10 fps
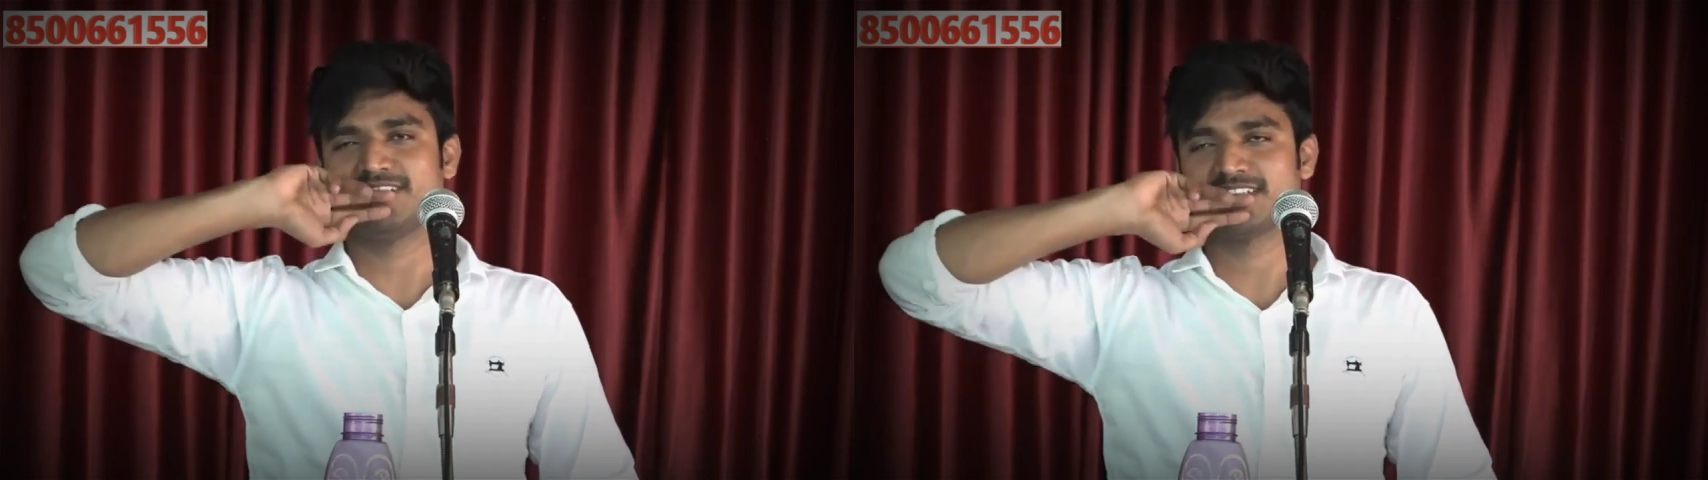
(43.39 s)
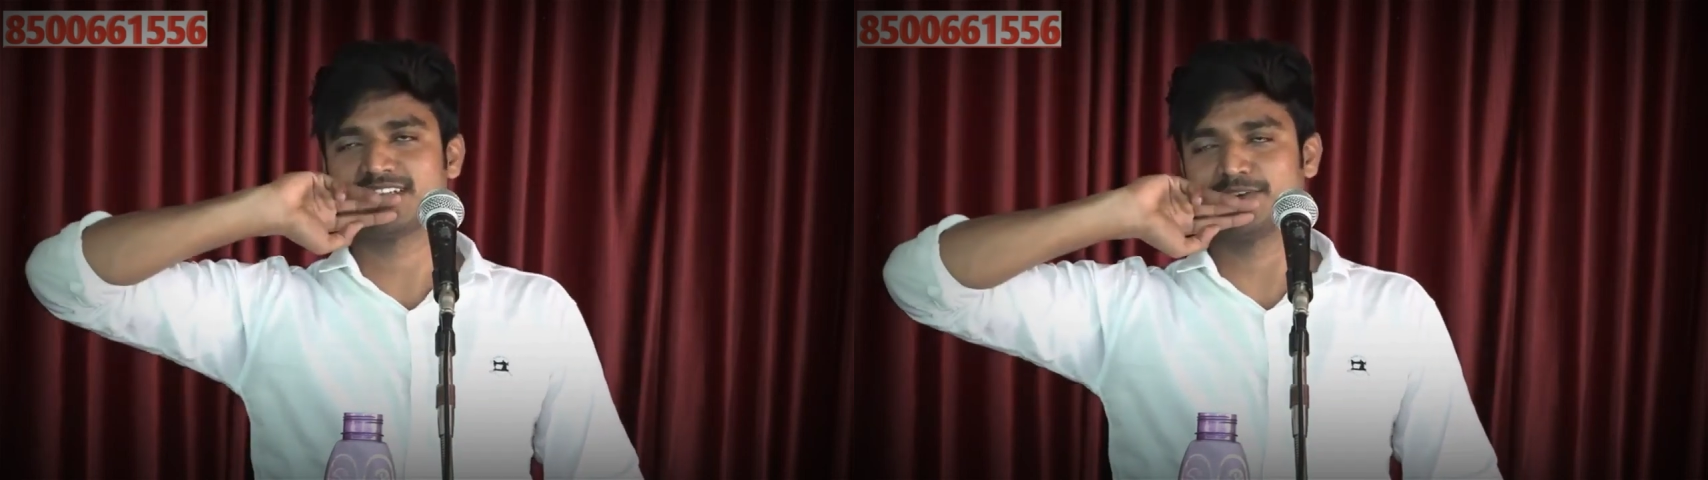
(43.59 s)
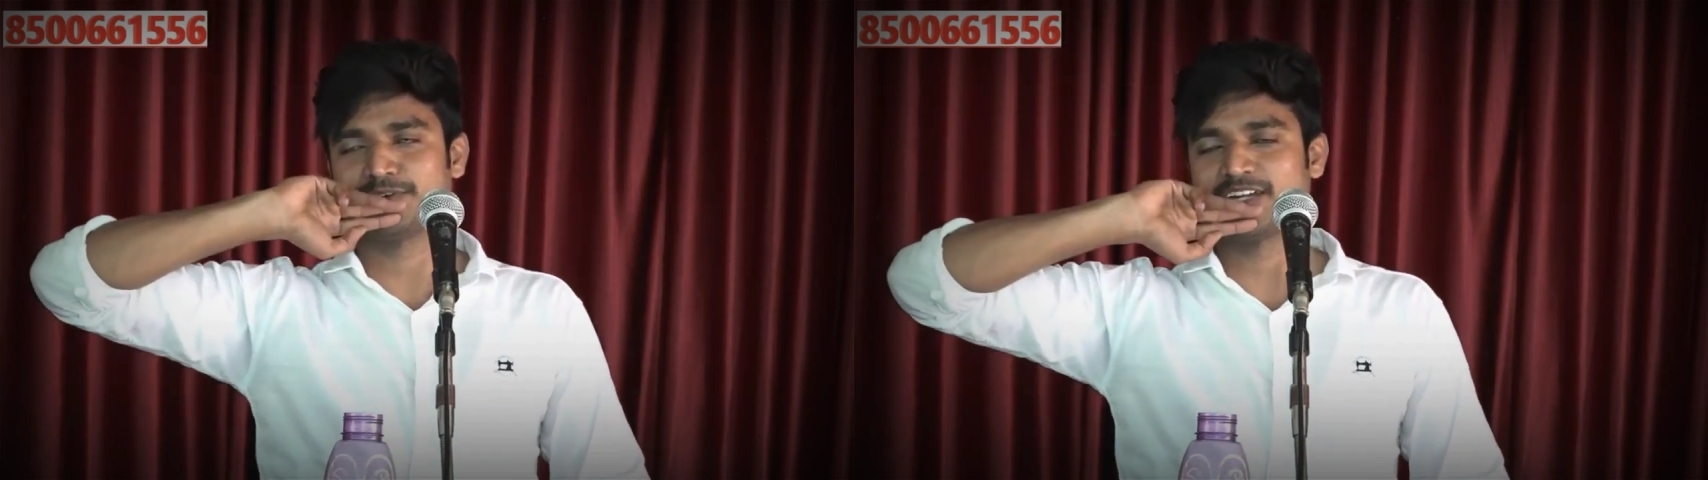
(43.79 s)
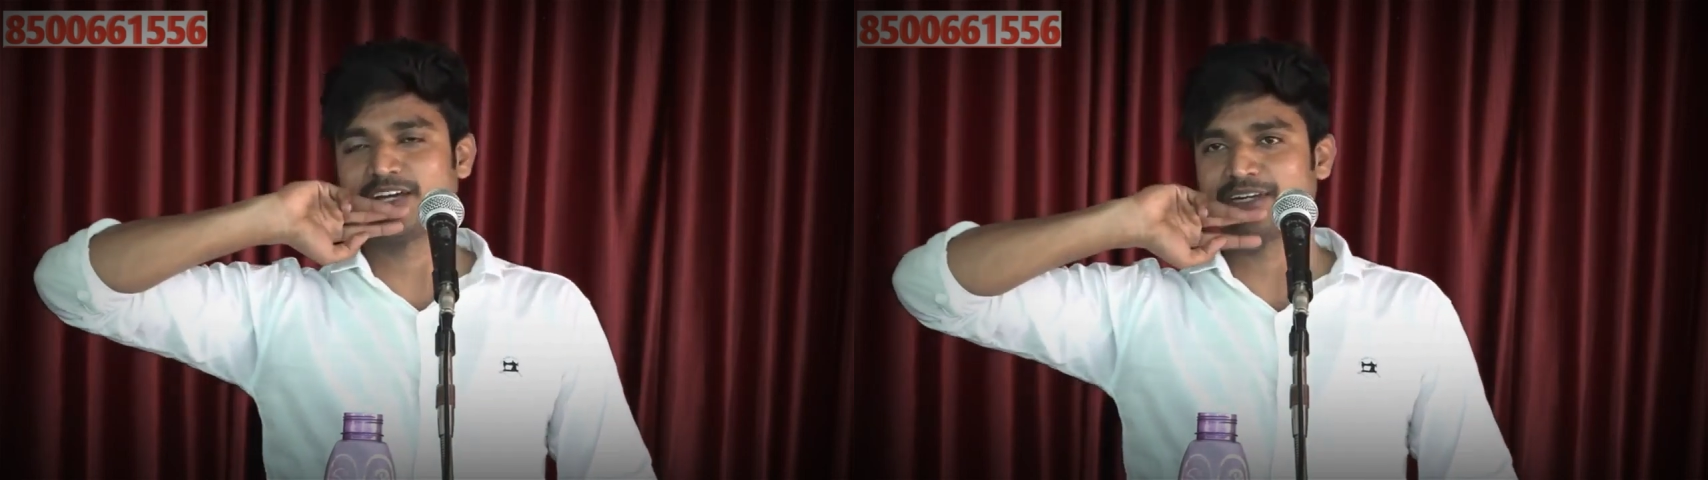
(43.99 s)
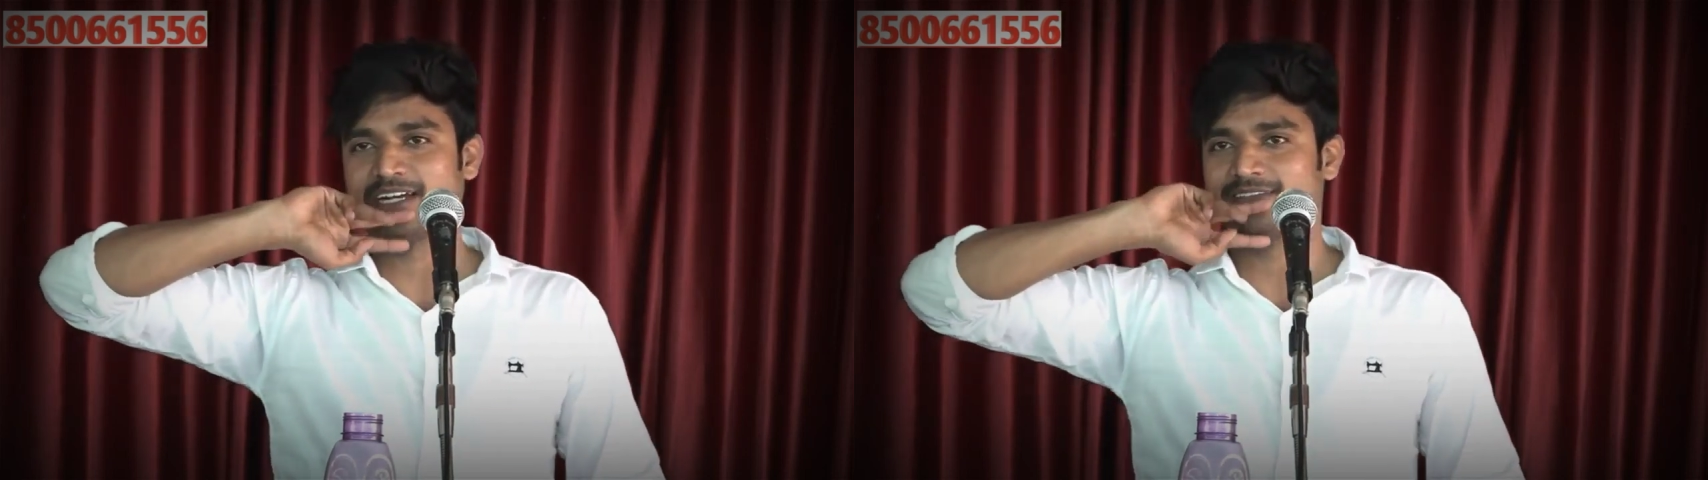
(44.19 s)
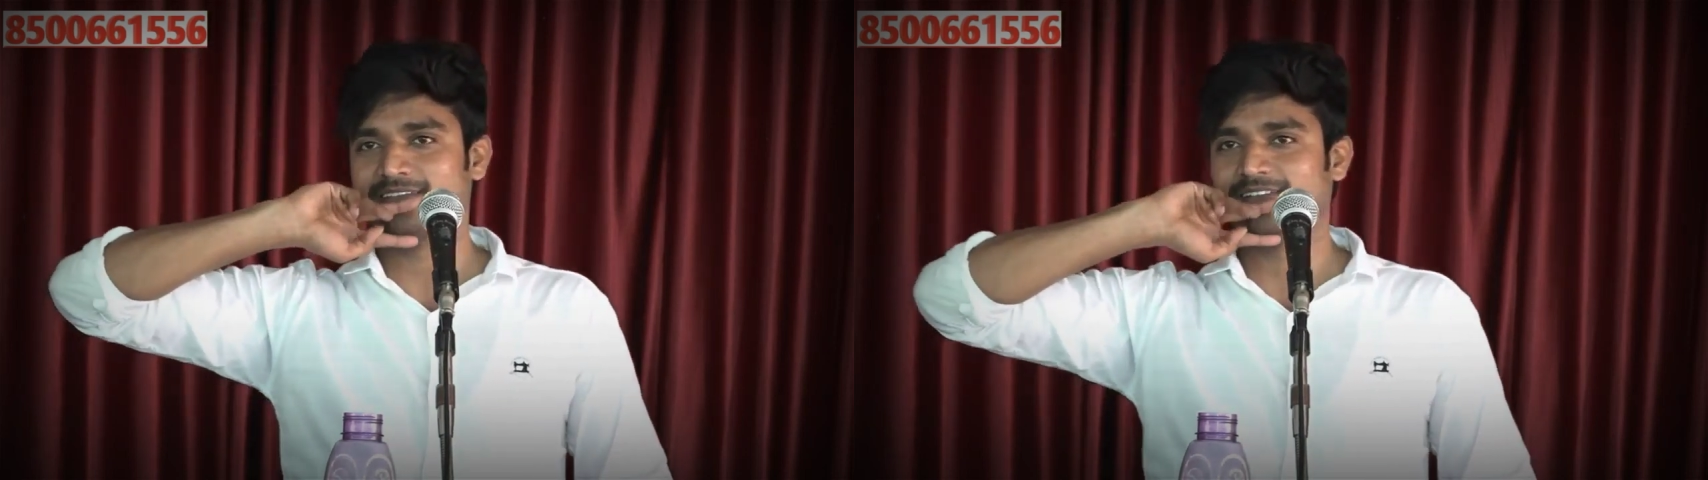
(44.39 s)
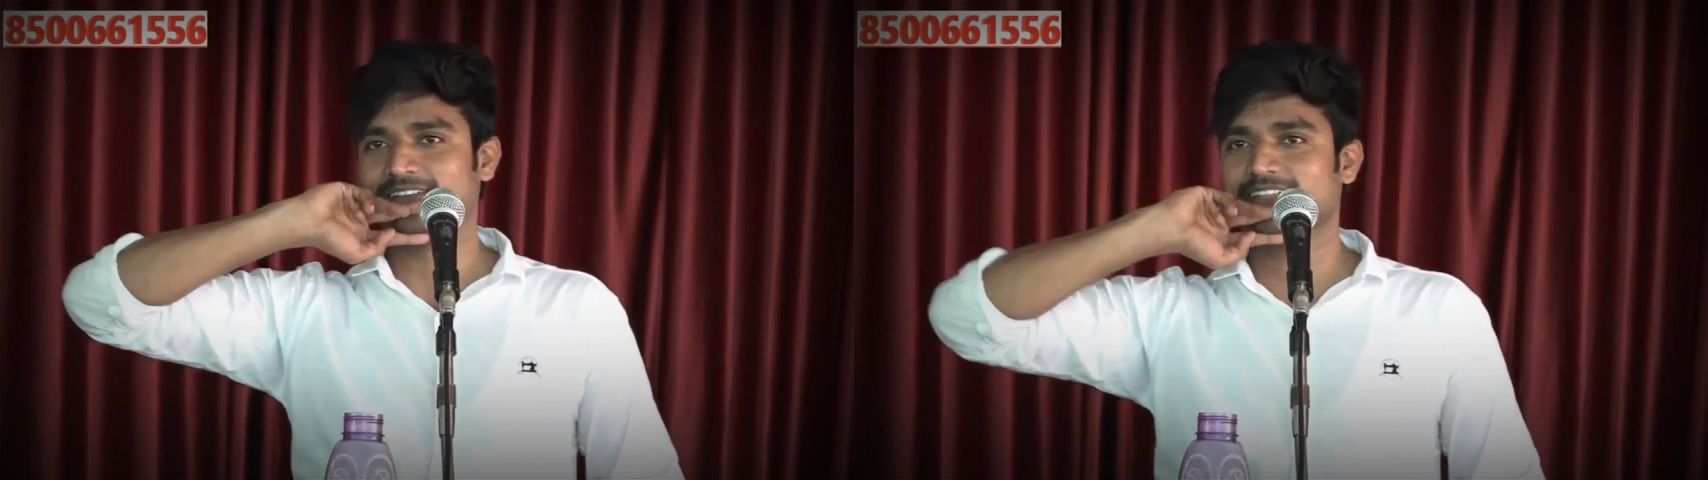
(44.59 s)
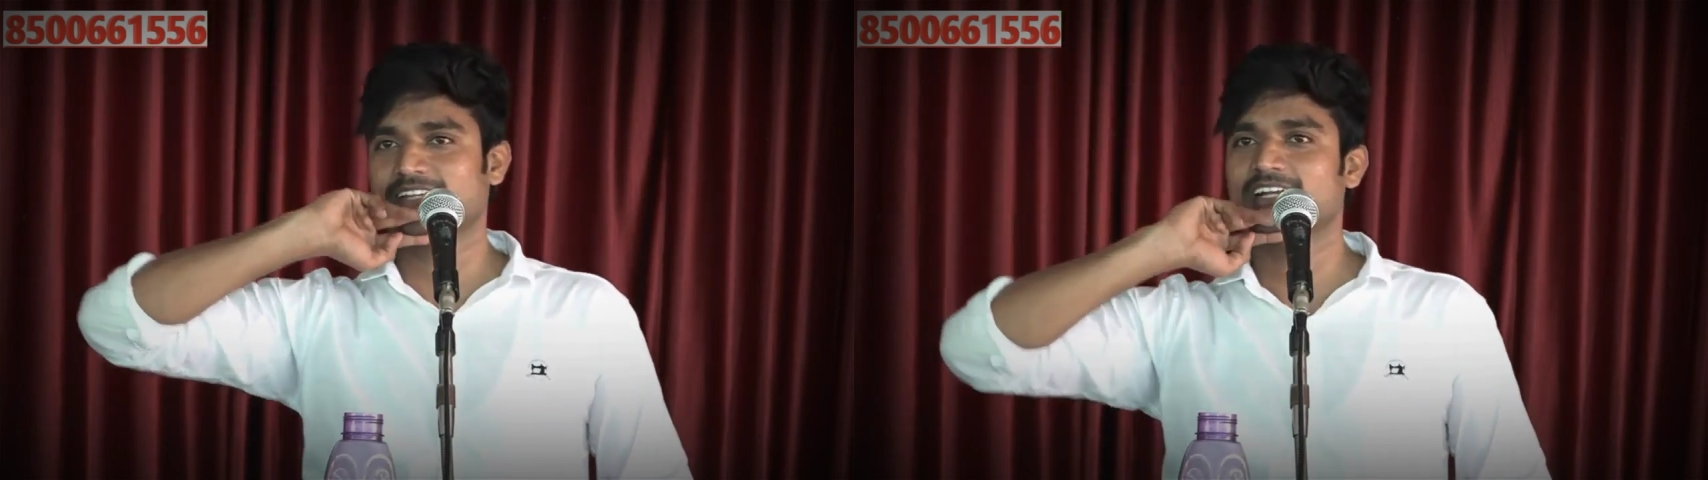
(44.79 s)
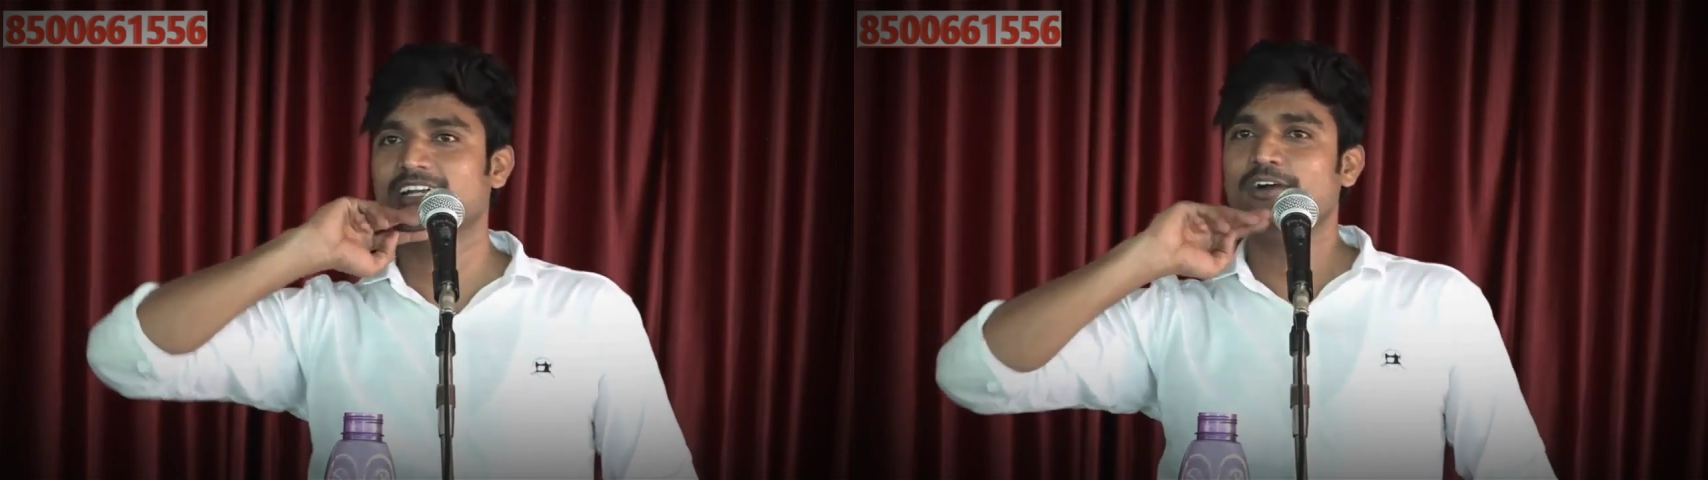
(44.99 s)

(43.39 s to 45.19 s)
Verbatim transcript: వైజాగ్ అనుకుంటా ఆ ప్రాంతానికి వస్తే